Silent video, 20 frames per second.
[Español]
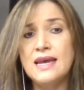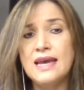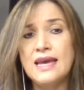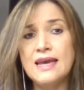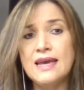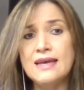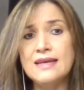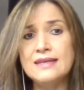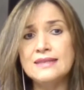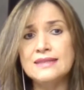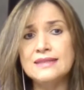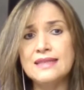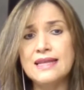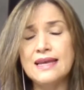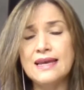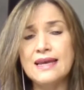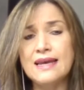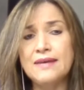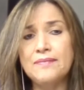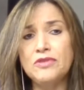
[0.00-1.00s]

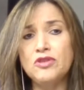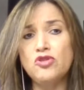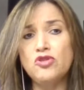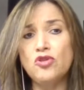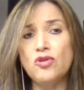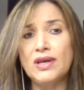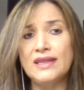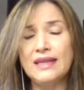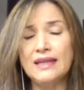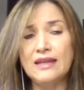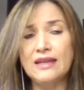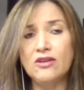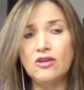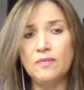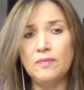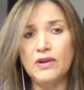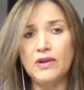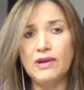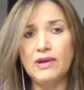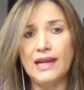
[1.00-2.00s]
Este, yo he tenido el
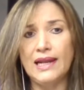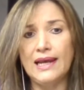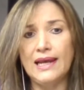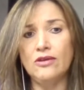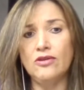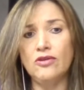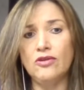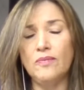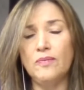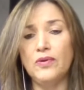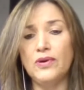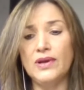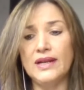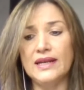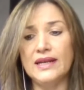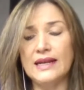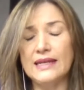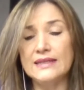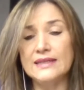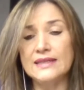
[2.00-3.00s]
privilegio de poder
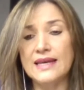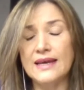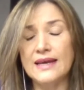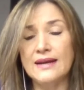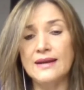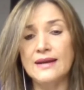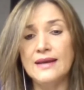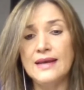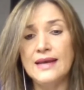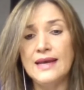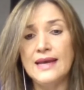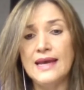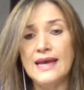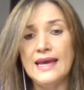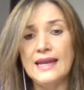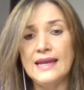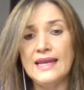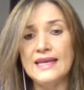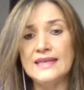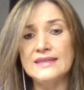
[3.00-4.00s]
crecer
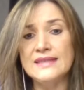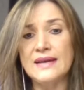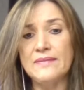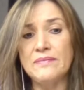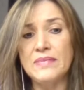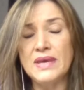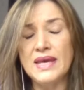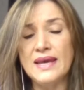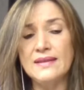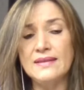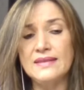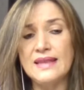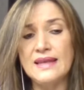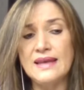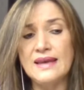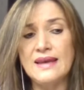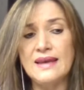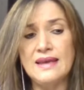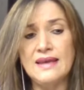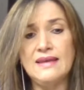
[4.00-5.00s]
en este
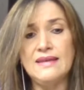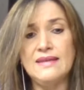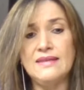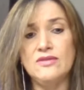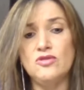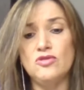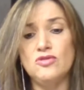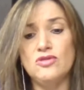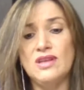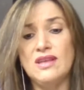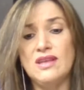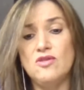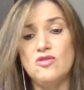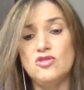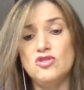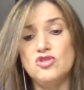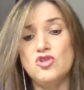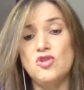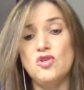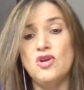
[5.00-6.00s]
ambiente eh, donde
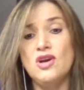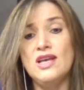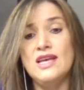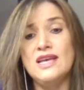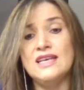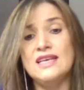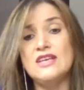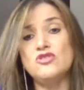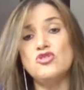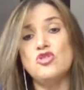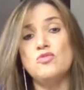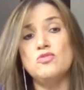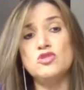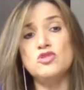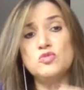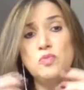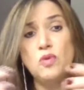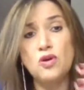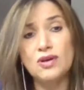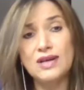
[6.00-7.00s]
digo yo que somos
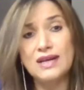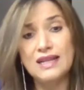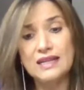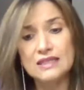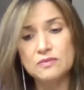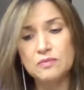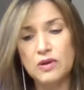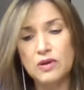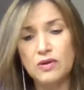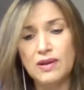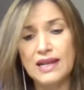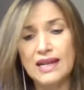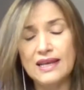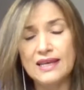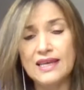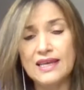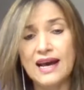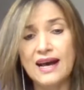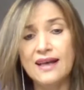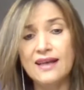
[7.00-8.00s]
pocas las
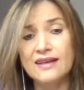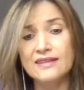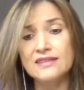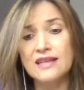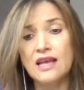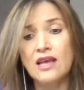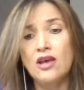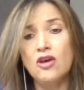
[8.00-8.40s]
privilegiadas,